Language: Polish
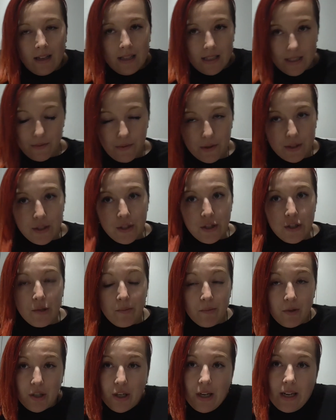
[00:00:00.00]

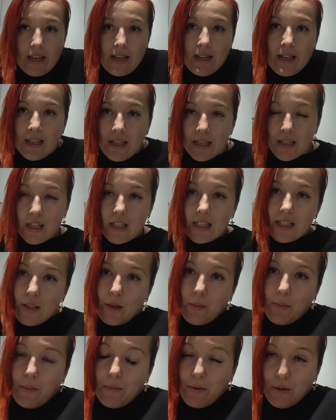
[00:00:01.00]
stwierdziliśmy, że i
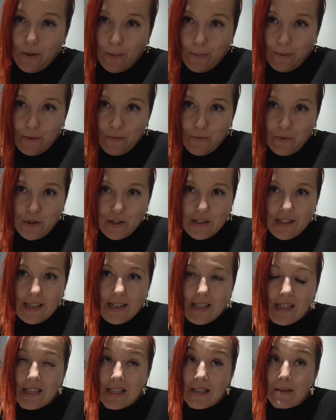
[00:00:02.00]
zrobimy dobry
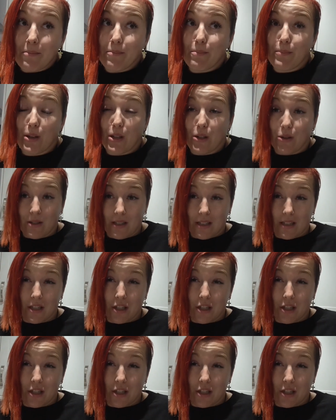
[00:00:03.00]
użytek i pieniądze